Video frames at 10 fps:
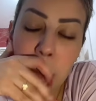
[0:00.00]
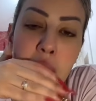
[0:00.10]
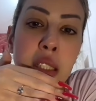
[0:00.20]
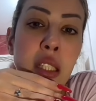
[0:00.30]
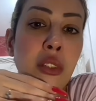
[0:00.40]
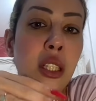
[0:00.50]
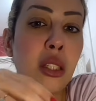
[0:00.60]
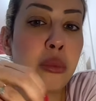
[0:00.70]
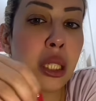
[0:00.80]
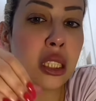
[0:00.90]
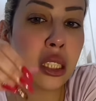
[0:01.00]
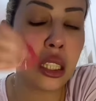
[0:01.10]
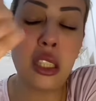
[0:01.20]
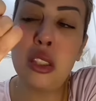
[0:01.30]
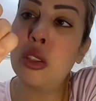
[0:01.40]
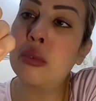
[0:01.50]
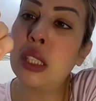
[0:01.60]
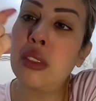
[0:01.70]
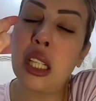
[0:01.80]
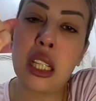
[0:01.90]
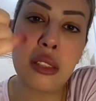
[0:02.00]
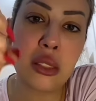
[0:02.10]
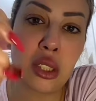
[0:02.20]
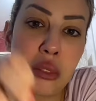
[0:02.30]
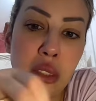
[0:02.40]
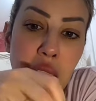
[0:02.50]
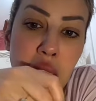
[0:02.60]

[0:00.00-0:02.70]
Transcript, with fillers: دابا خبر خصني نحيدهم صافي راه قربت نمشي